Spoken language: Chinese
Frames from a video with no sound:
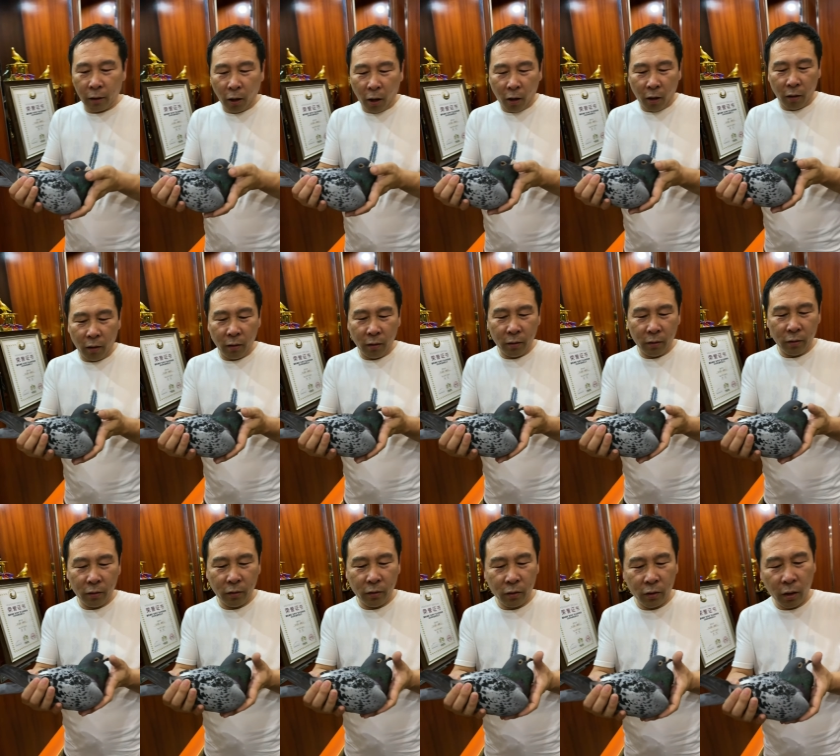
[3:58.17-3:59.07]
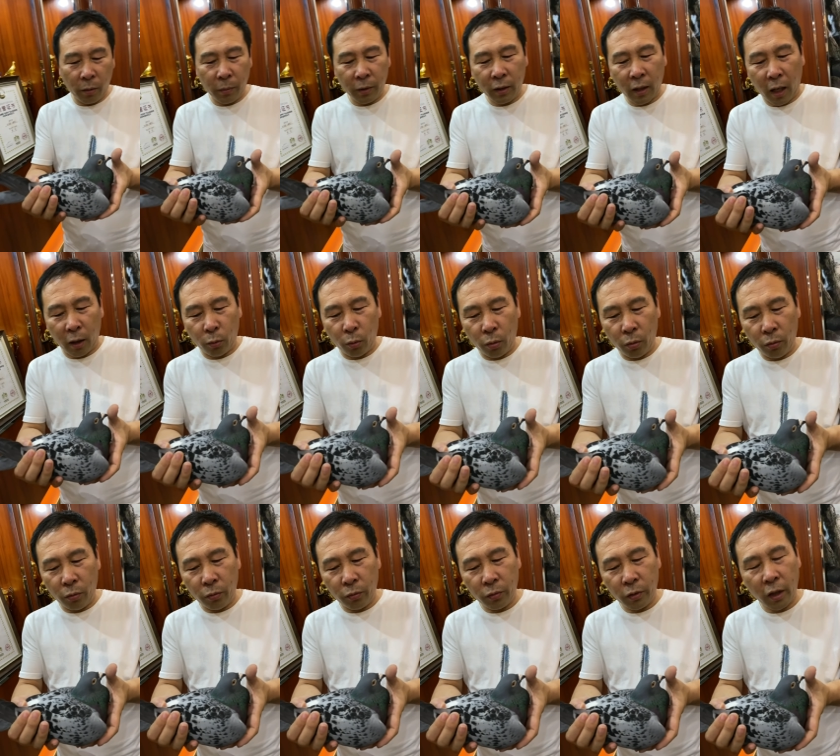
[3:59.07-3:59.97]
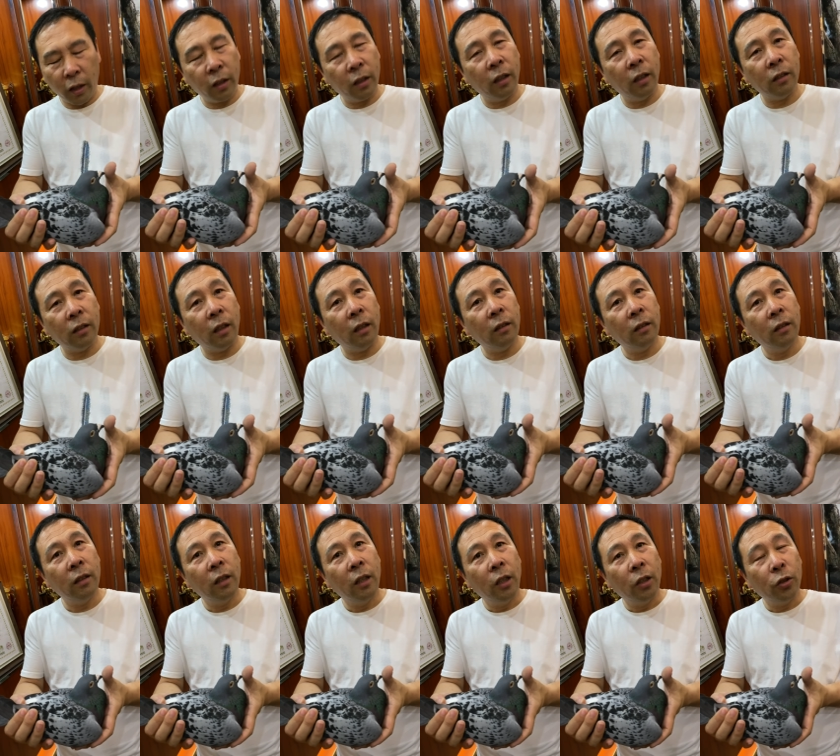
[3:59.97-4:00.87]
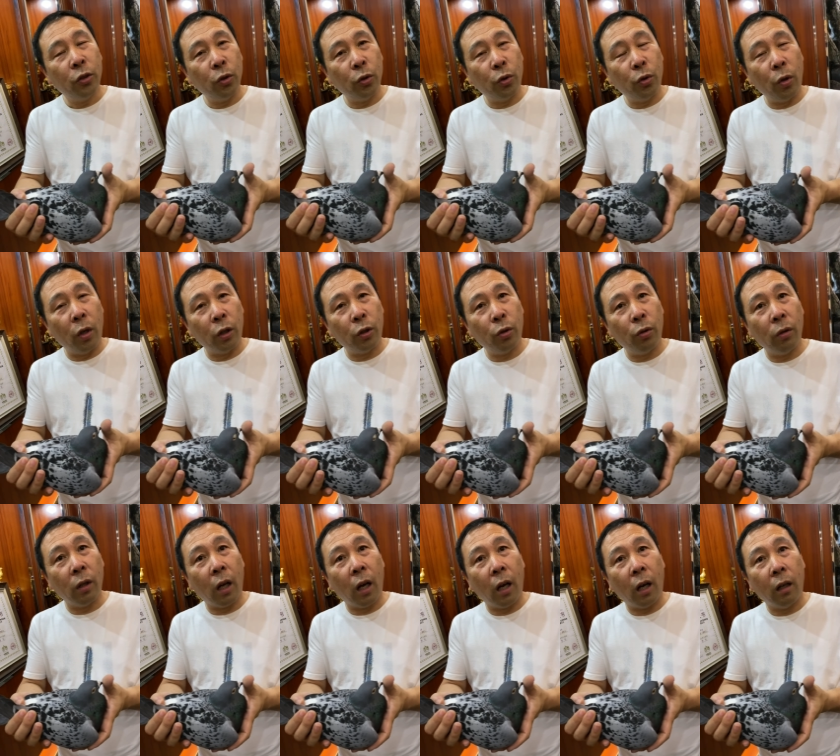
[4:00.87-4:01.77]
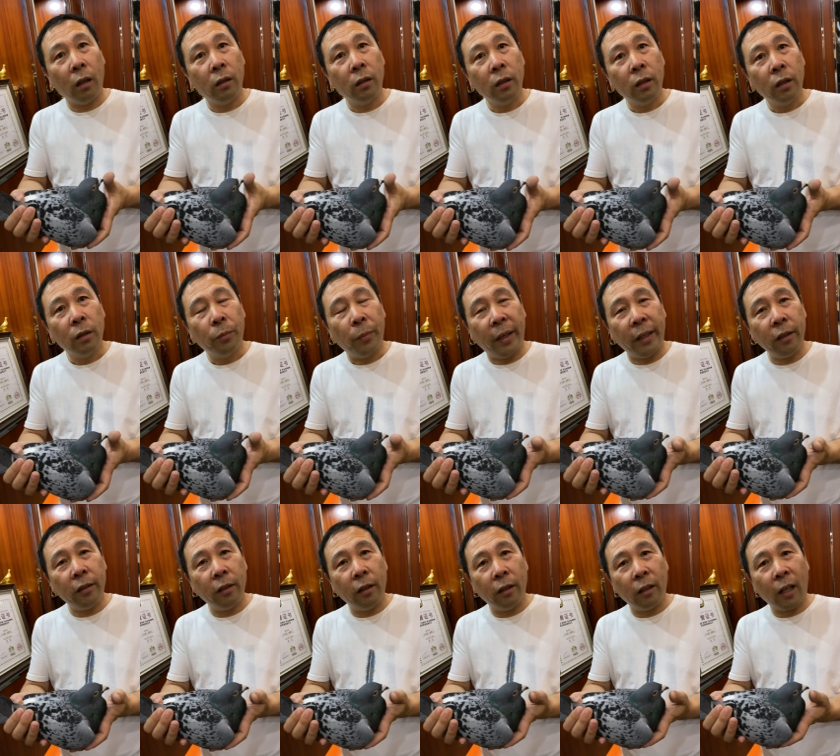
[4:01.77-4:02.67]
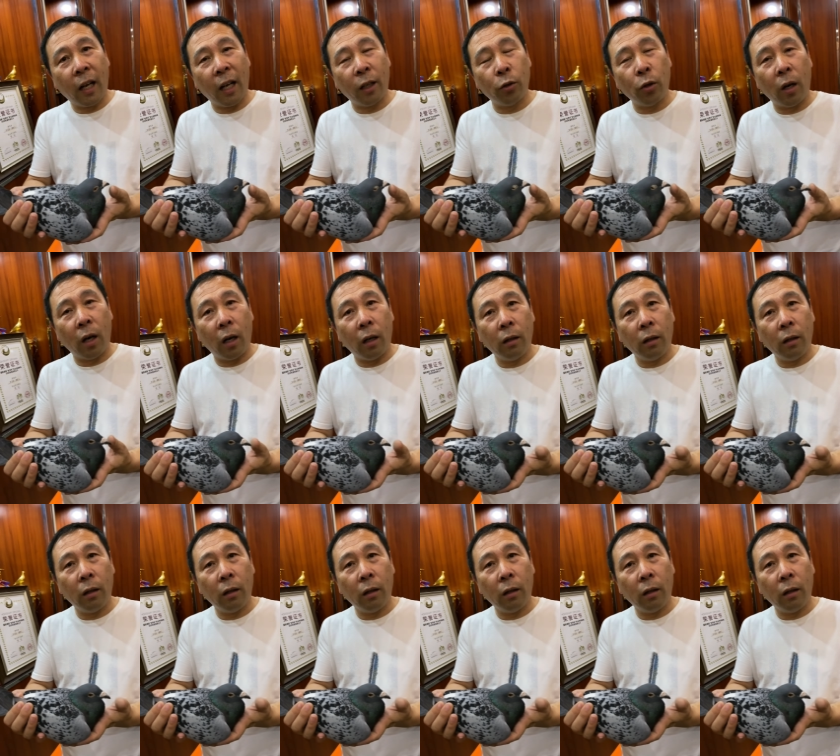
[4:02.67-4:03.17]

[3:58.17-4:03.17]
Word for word: 到咱们大陆。这只鸽子，嗯，就做出了北京开创，